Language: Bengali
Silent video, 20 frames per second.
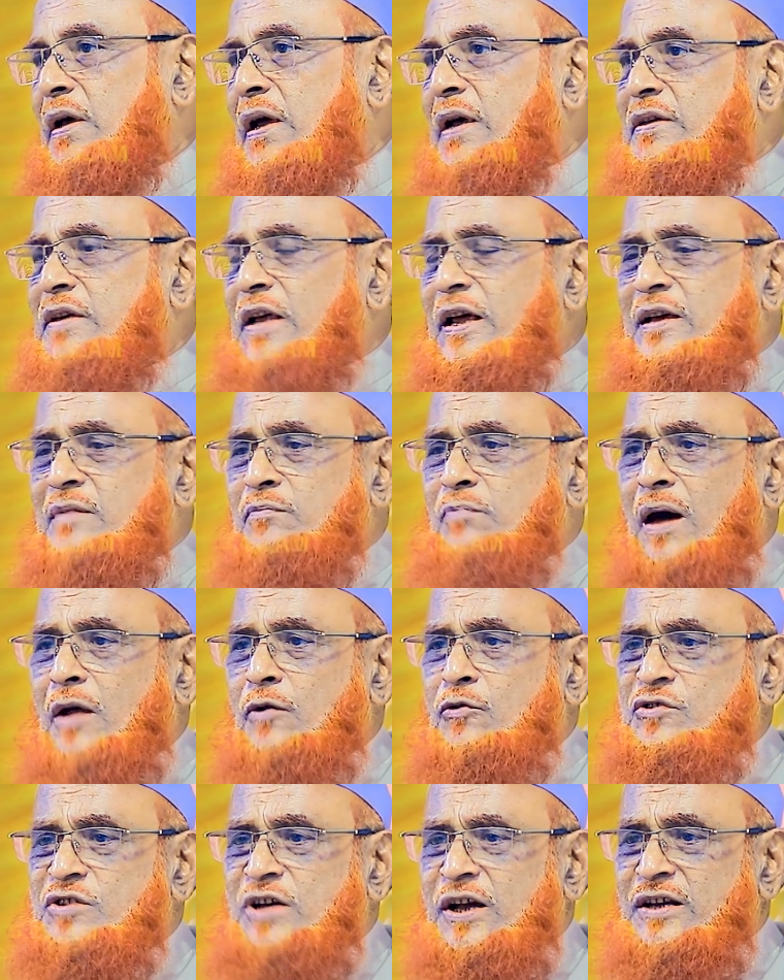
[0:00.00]
এইটাই
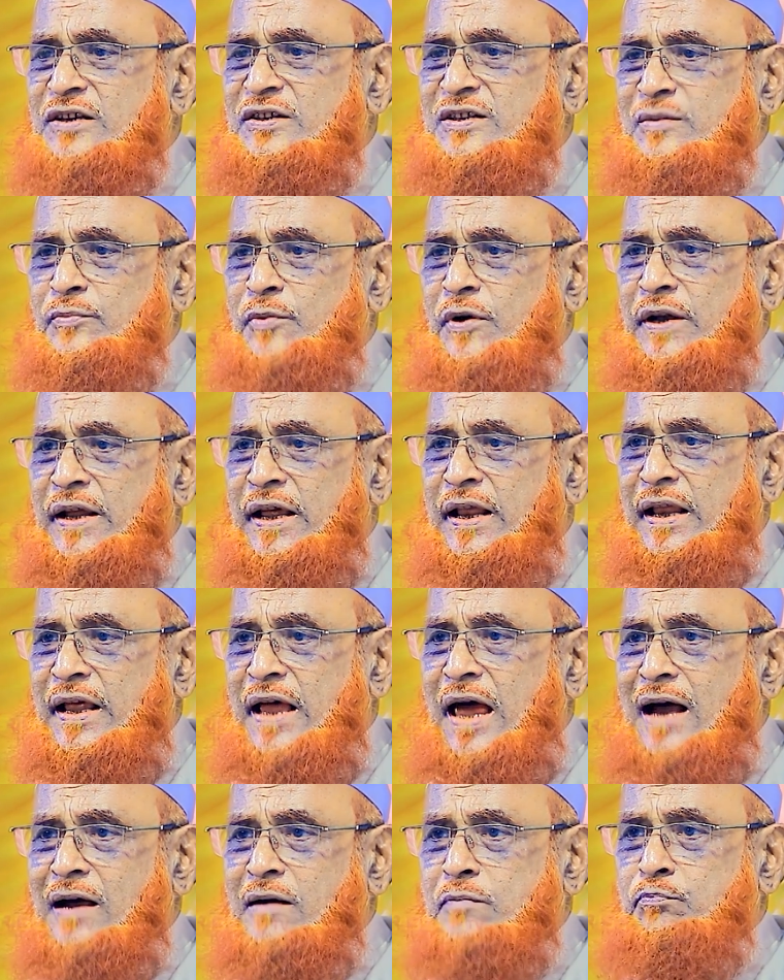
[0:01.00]
মানুষের জীবনের
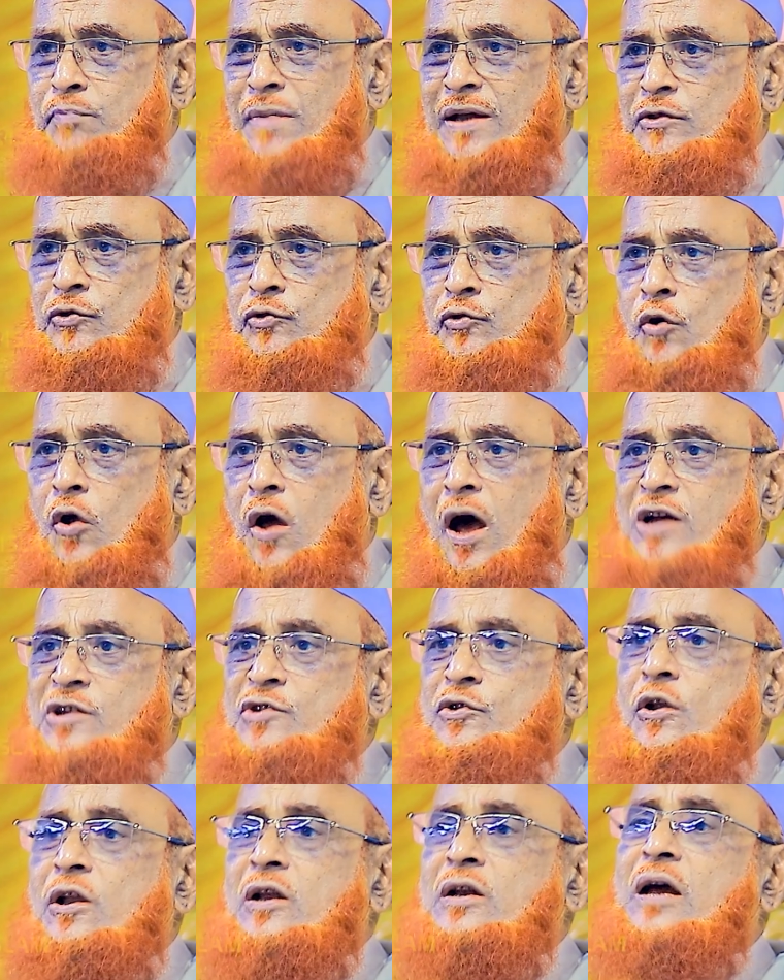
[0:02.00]
একমাত্র
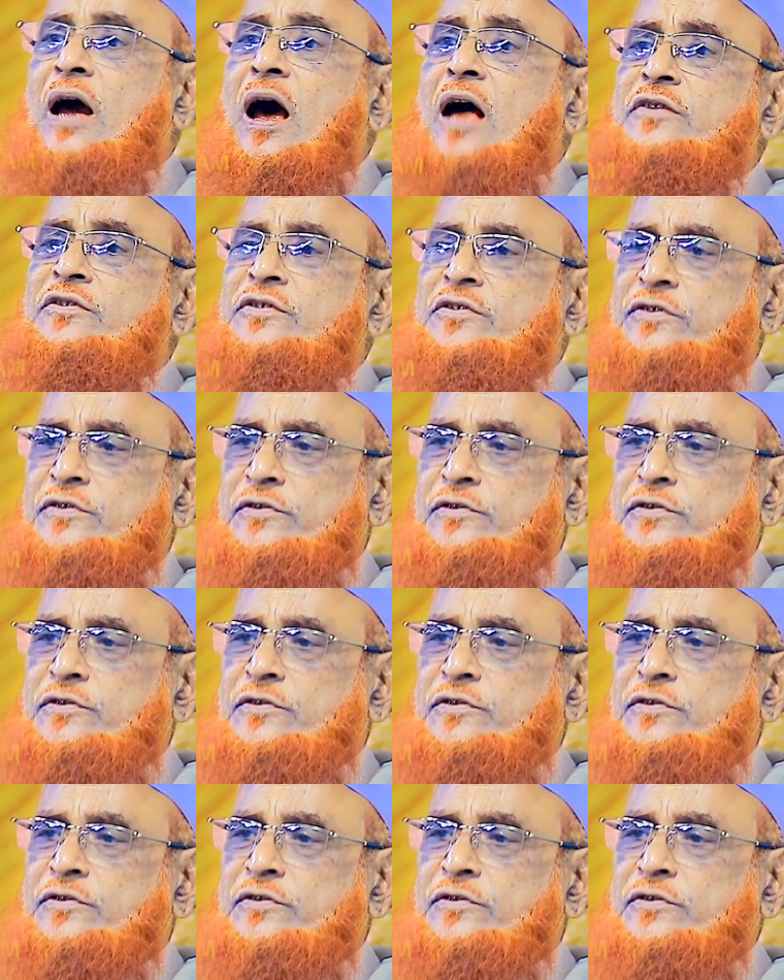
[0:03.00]
আসল কাজ